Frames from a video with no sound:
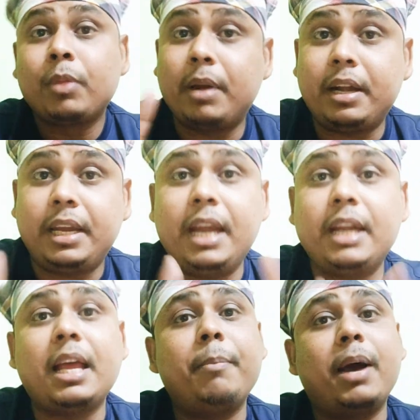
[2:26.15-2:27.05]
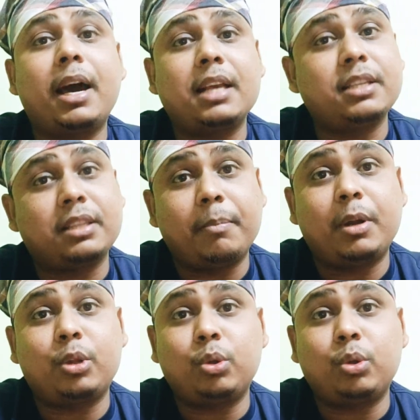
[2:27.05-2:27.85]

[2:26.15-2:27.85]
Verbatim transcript: पर डेट है 12 सितंबर